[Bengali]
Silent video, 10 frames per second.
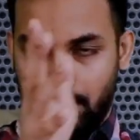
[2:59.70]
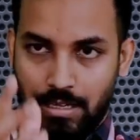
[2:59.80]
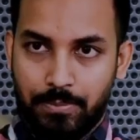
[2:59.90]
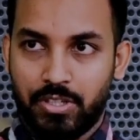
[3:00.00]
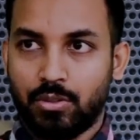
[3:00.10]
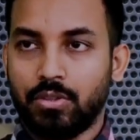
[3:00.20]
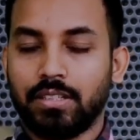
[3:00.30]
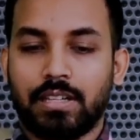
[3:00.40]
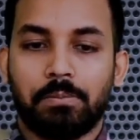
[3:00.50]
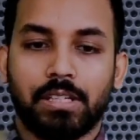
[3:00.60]
আপনি যে কোনো
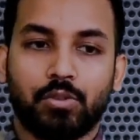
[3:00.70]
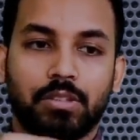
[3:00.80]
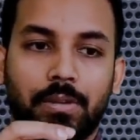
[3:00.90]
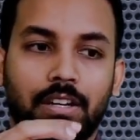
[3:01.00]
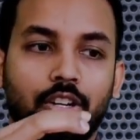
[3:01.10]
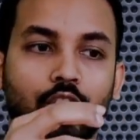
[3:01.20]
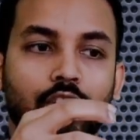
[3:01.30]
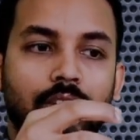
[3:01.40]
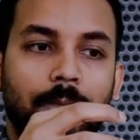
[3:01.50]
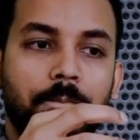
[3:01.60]
ক্ষেত্রে অ্যাপ্লাই করতে পারেন
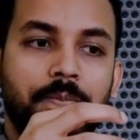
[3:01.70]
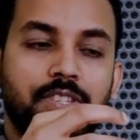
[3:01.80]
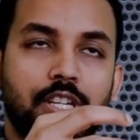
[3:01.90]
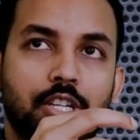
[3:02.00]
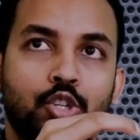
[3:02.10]
যে